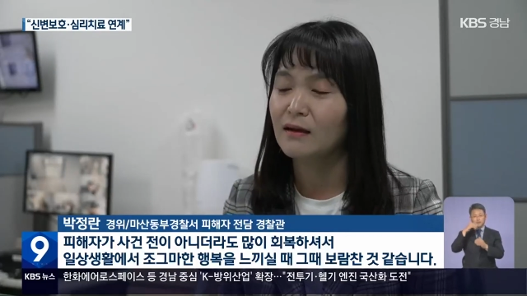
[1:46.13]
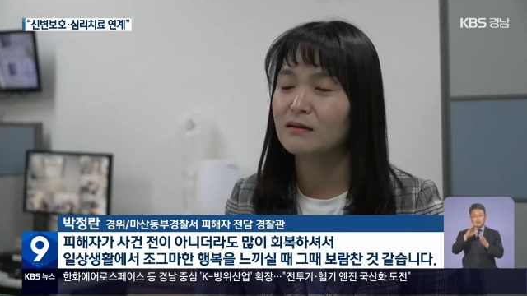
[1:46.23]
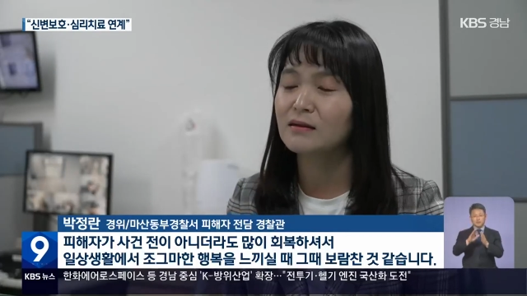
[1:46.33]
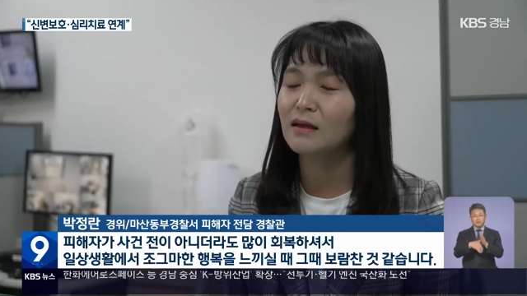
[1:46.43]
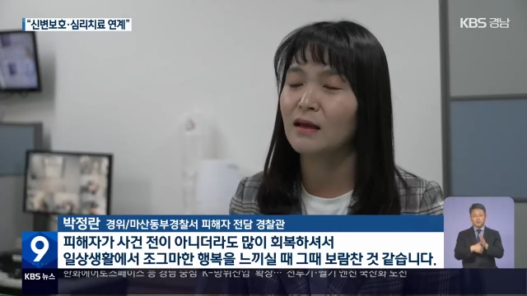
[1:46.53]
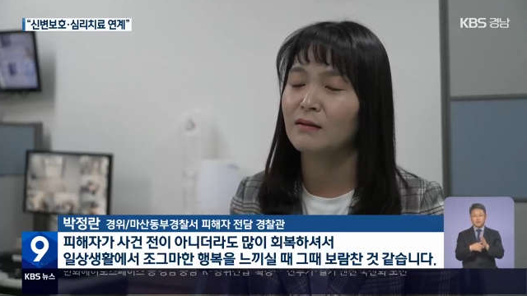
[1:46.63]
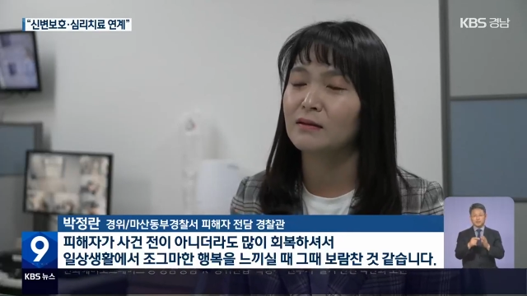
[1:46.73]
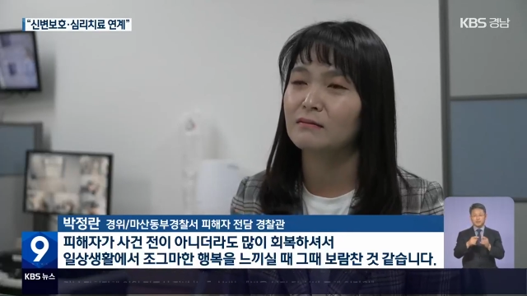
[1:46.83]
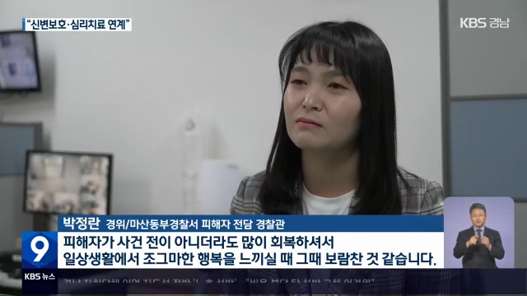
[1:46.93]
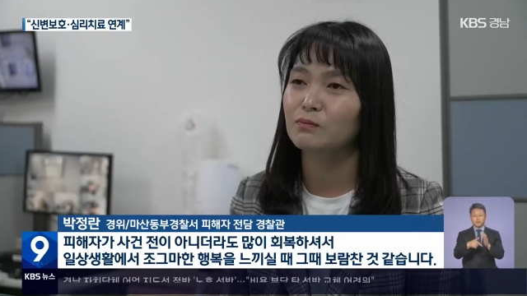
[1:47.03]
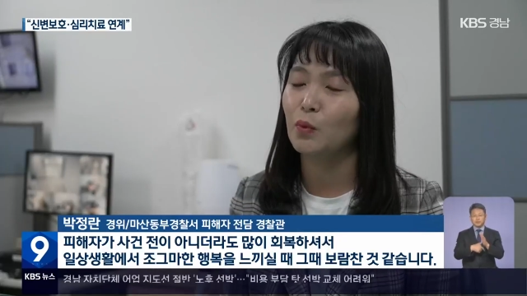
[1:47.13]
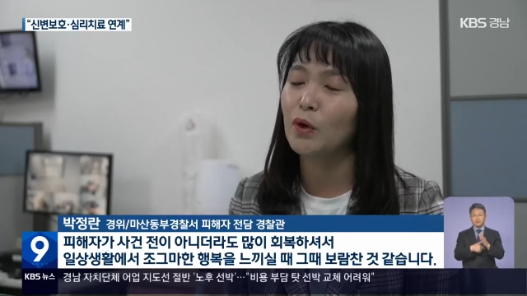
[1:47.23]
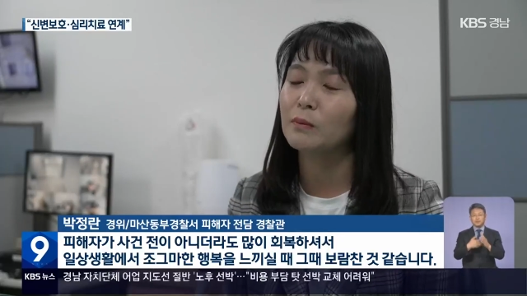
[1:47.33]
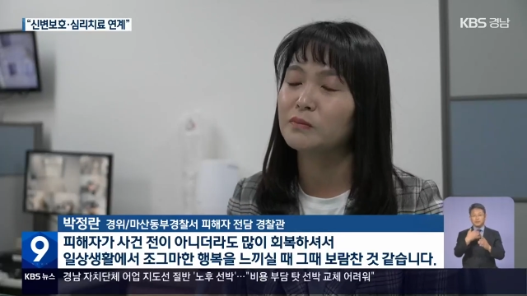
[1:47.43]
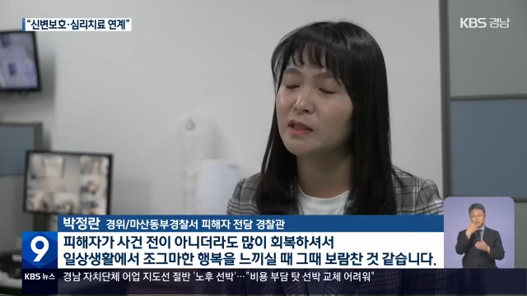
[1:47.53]
그때
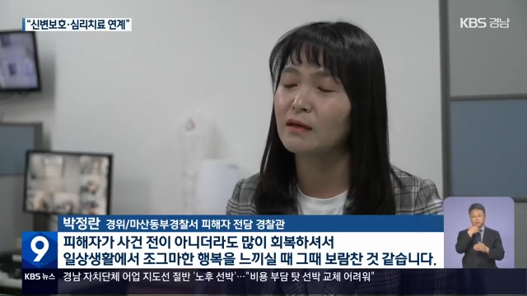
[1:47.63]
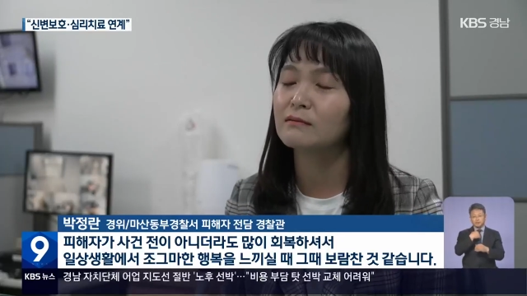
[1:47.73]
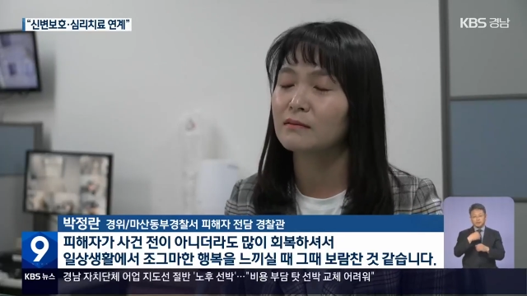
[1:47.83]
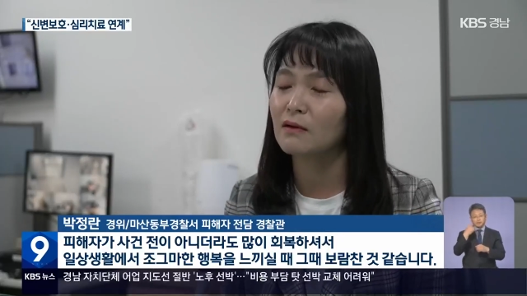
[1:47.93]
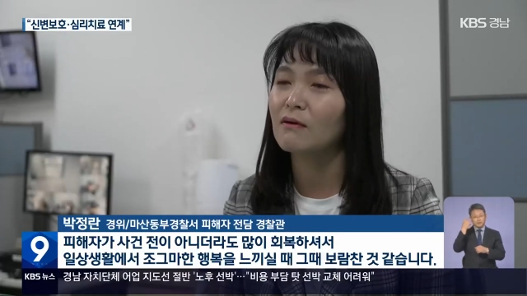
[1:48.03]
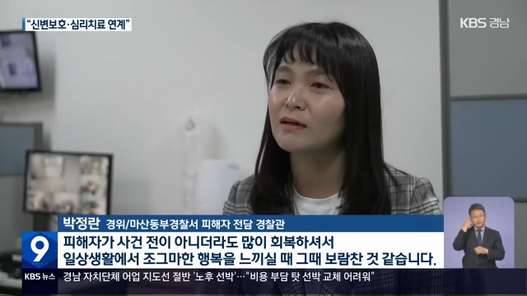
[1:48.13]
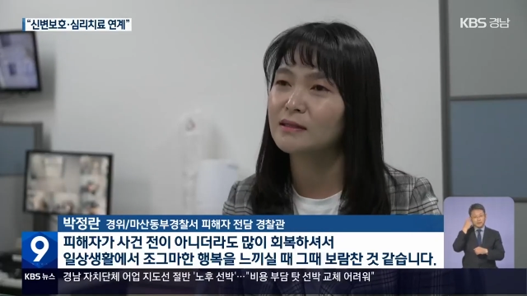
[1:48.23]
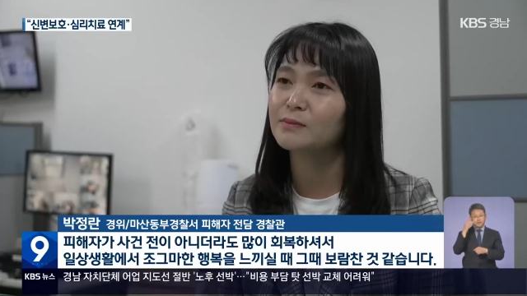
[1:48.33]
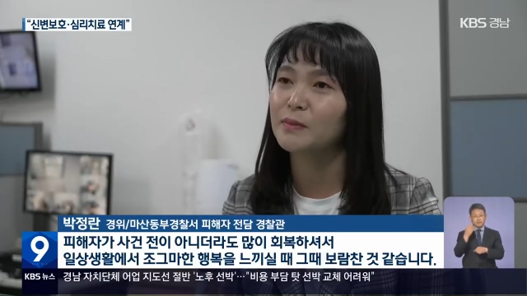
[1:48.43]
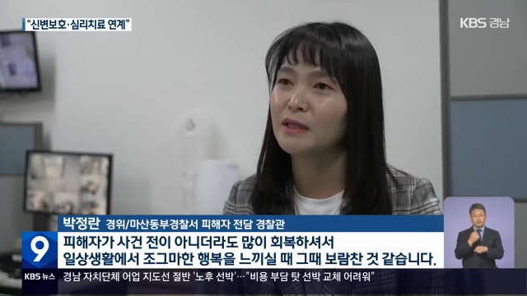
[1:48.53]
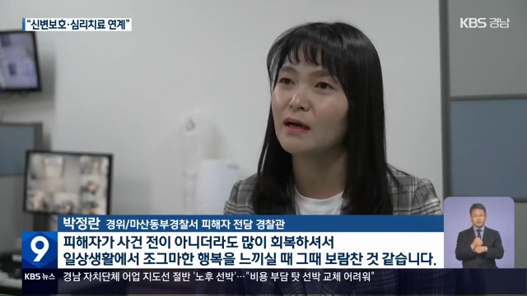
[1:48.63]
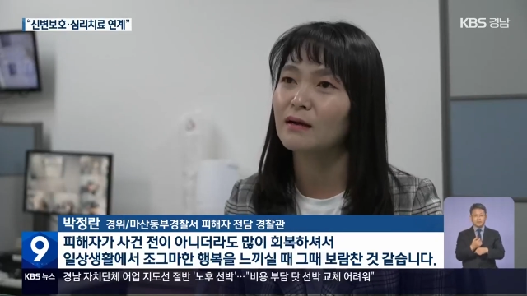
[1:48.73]
보람찬 것 같습니다.